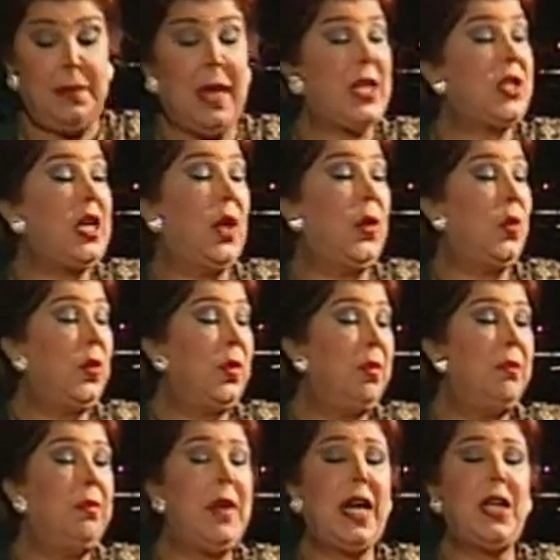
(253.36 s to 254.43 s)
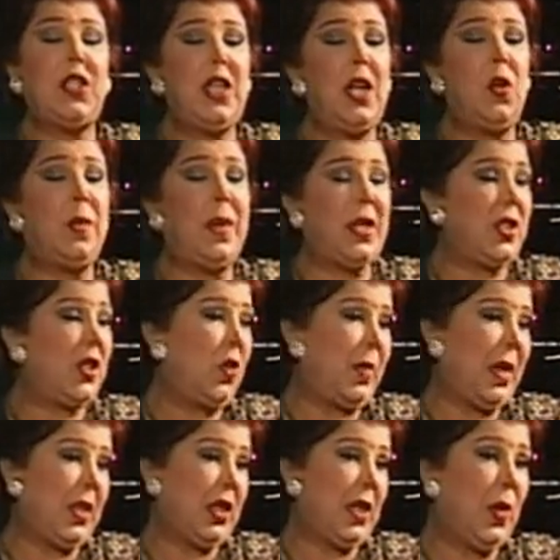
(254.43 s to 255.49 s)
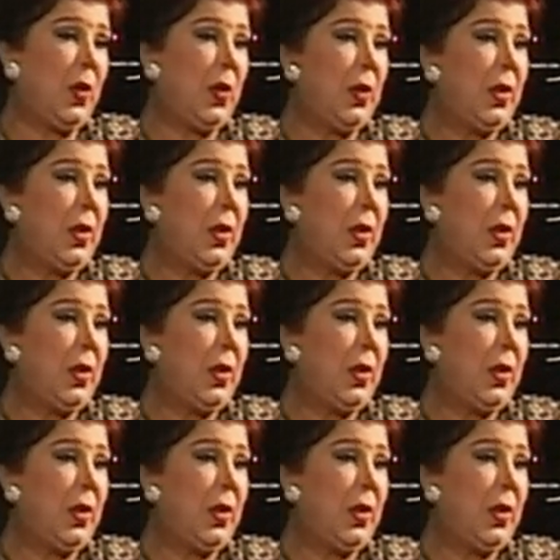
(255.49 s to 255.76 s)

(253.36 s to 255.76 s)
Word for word: بعشقه بعشقه بعشقه بعشقه